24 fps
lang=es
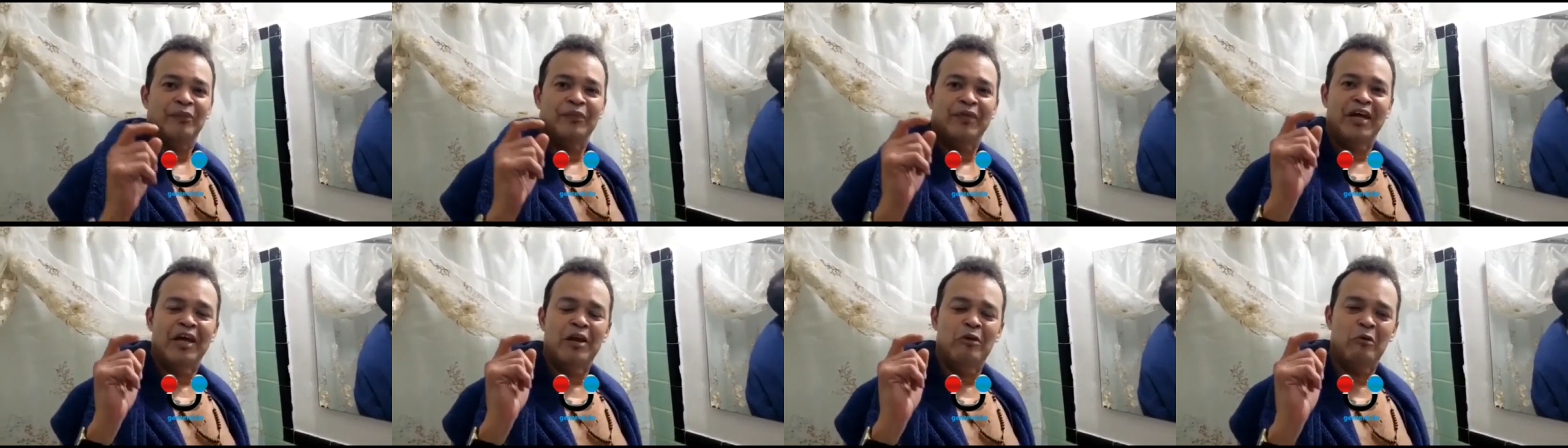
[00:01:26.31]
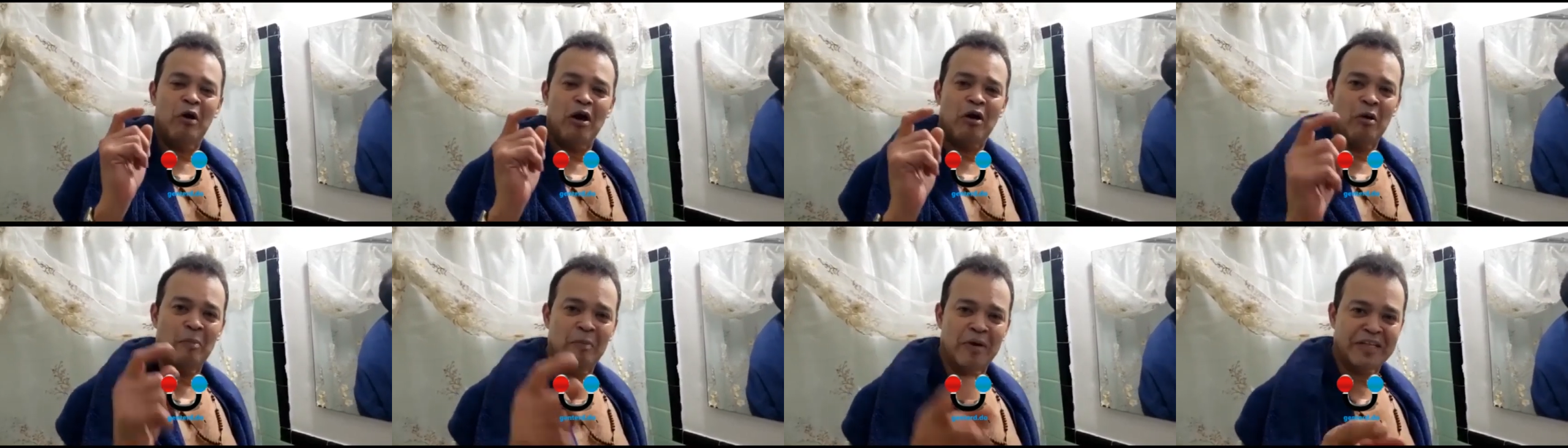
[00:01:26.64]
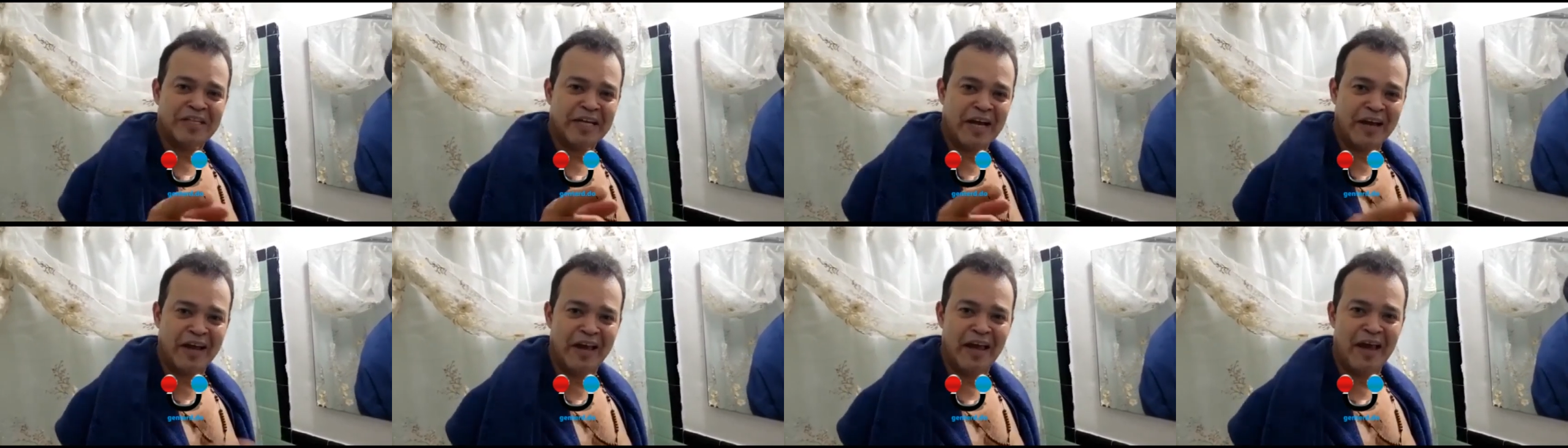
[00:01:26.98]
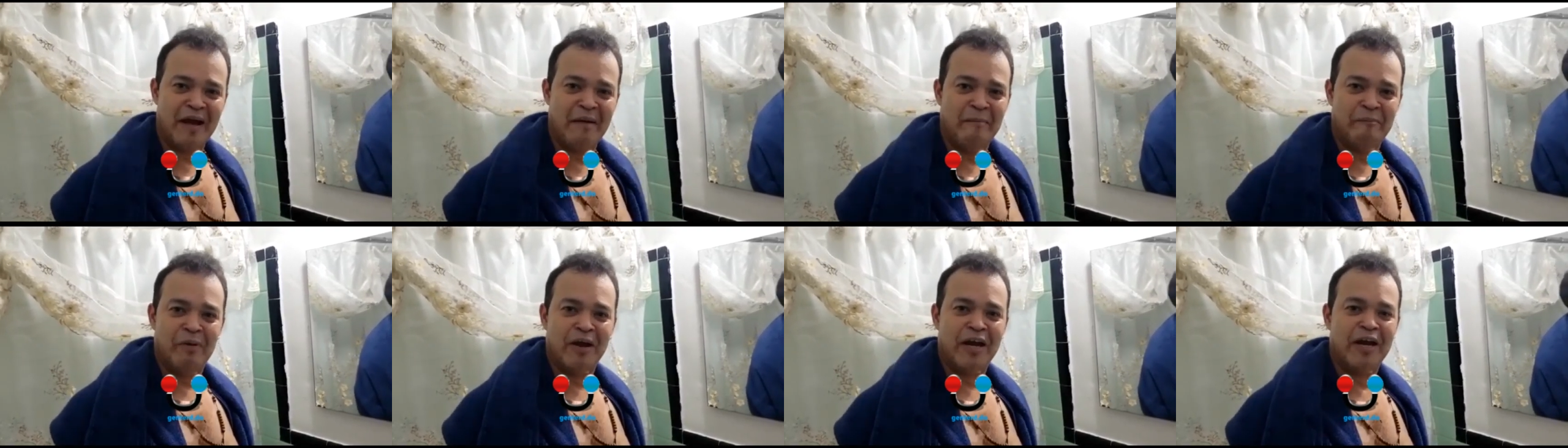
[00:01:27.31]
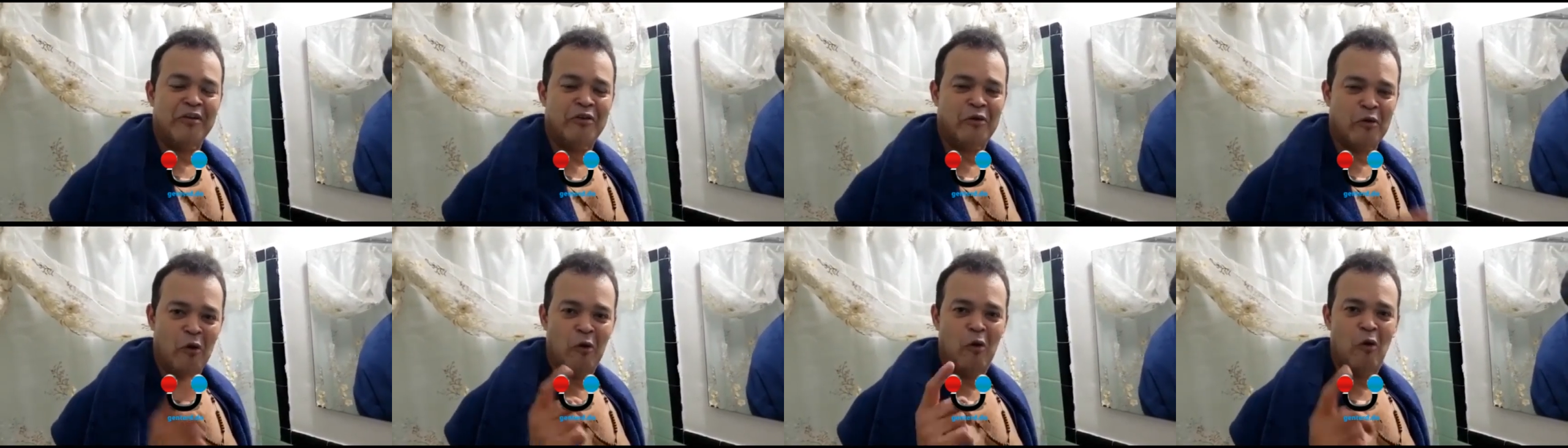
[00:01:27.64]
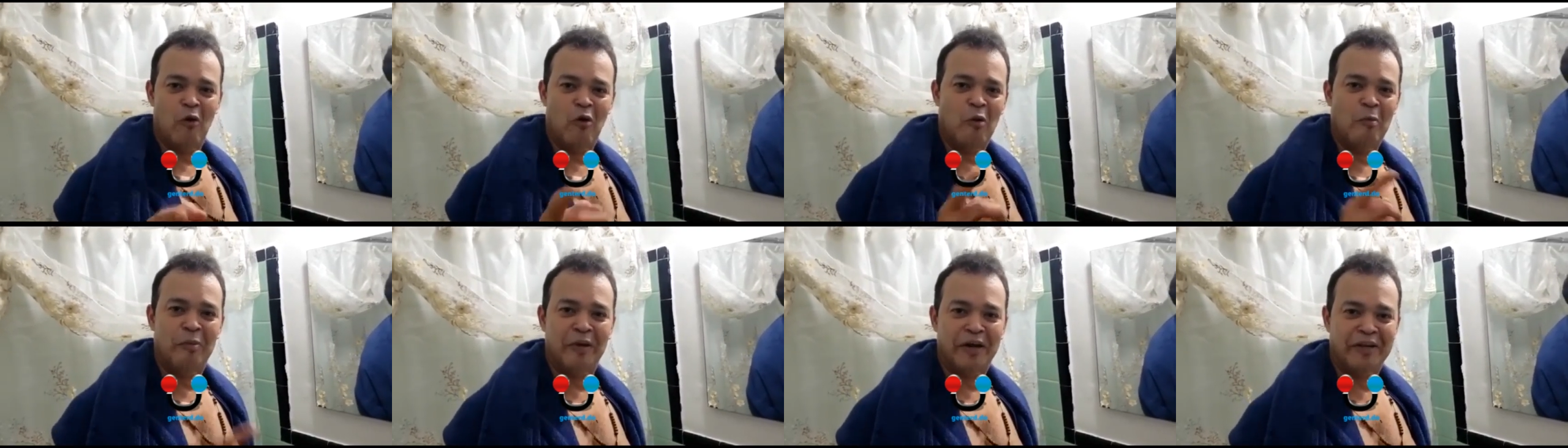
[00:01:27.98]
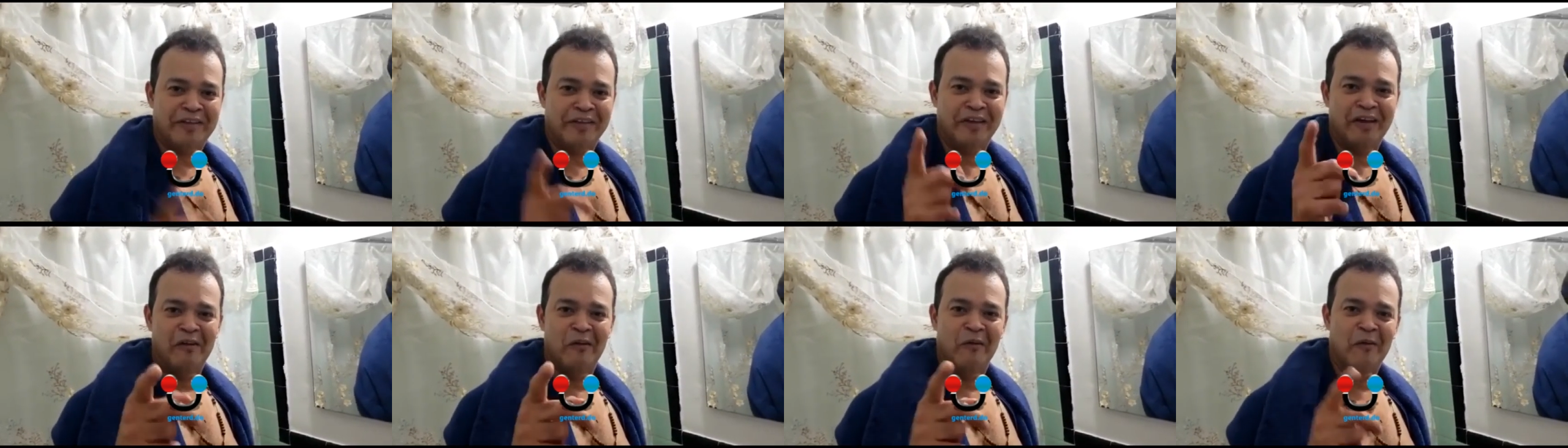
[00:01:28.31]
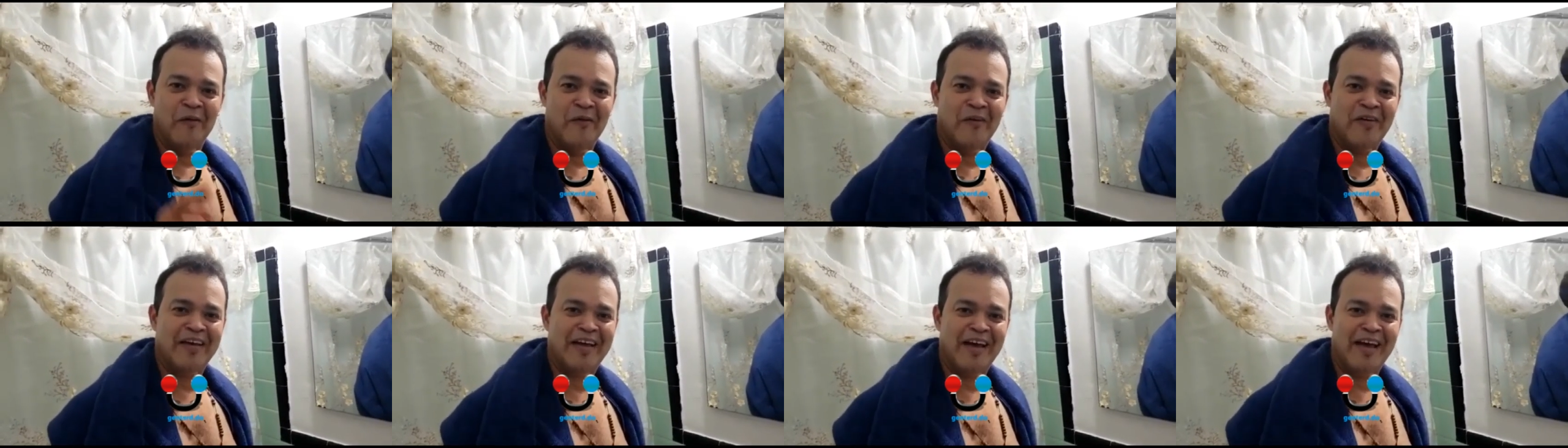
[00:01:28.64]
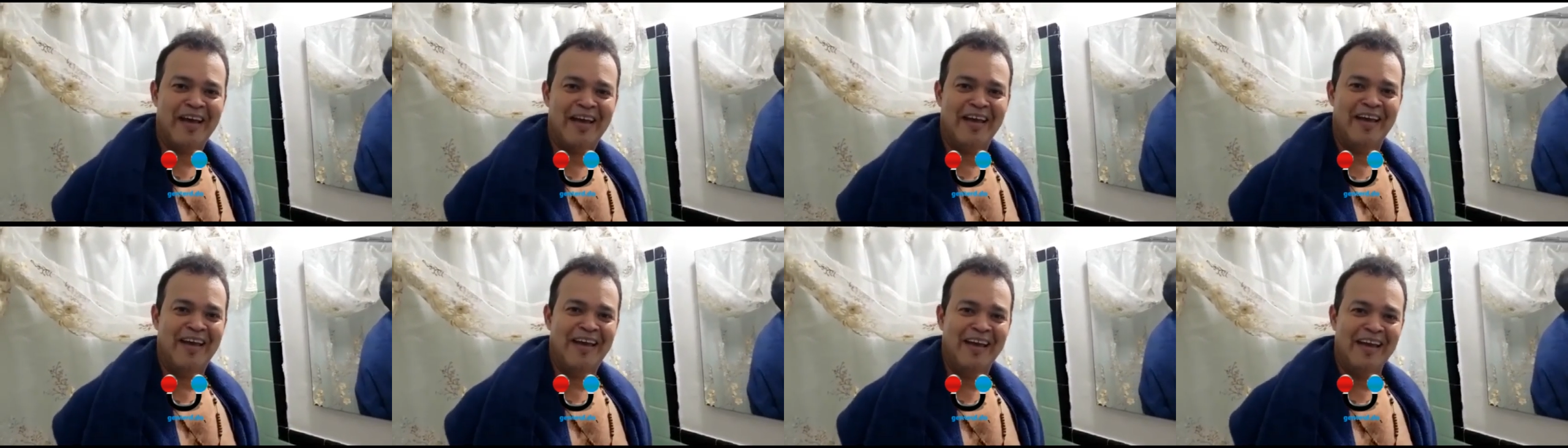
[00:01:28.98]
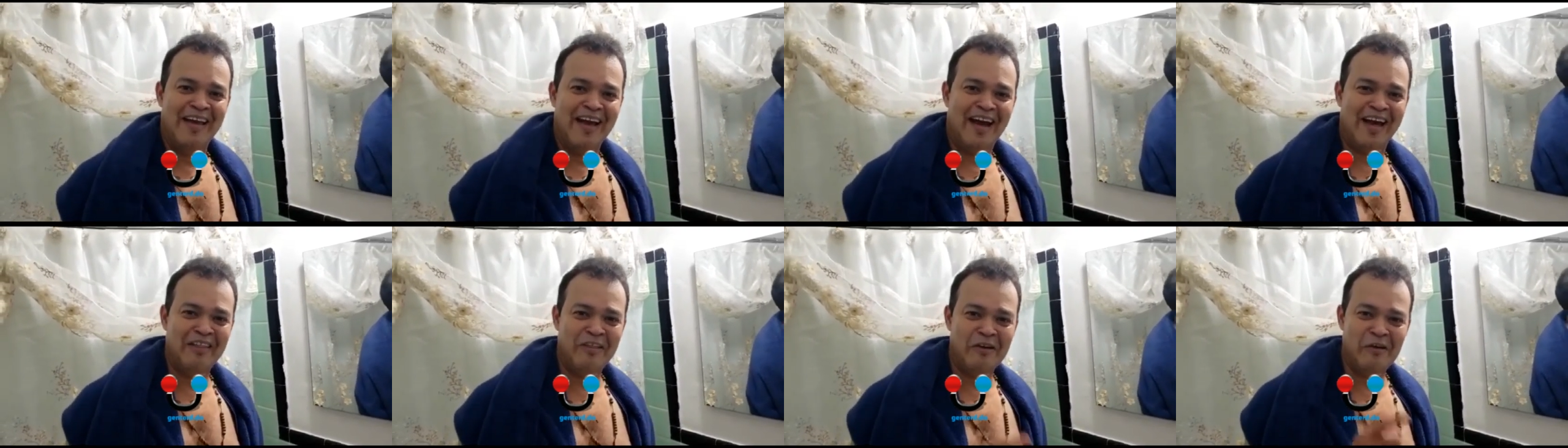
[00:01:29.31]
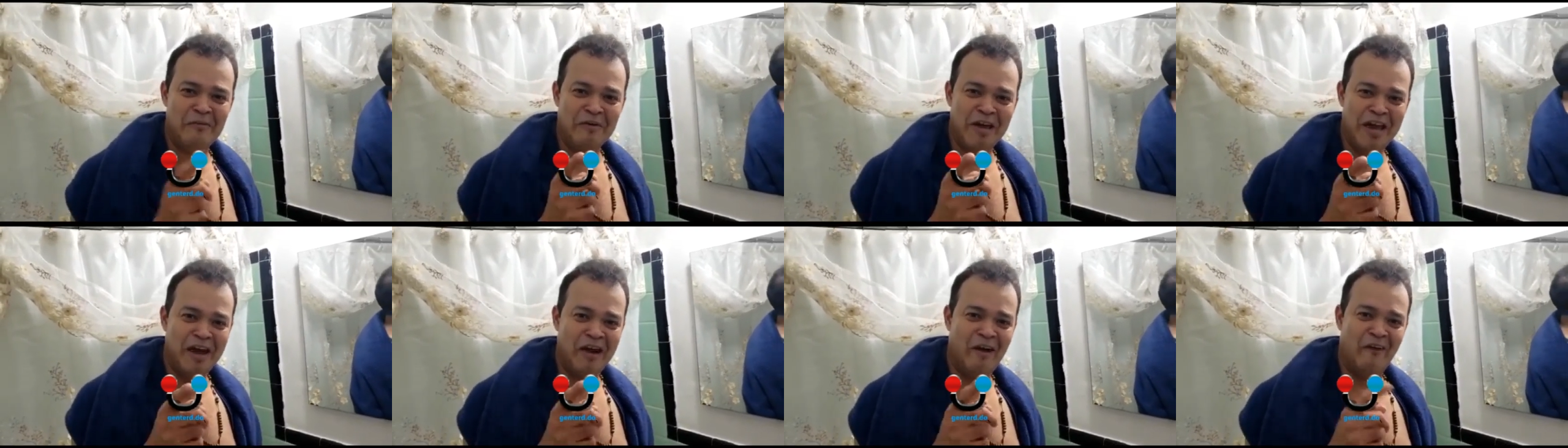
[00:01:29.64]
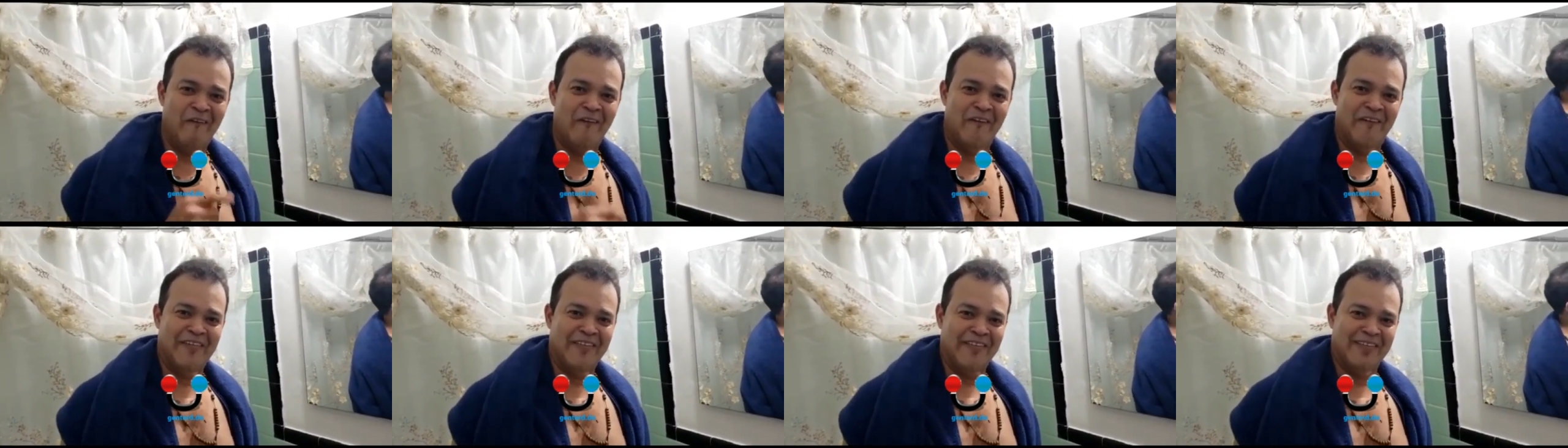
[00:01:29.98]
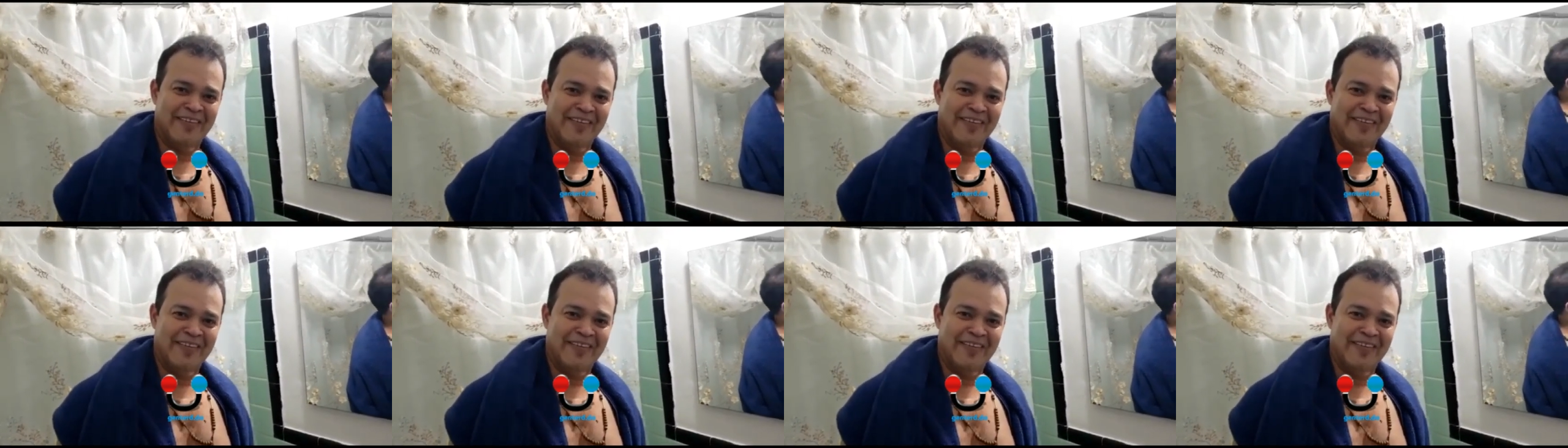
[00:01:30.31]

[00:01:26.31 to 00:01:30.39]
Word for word: y luego me taguean para yo compartirlo, ¿ok? ¡Ay, Dios mío!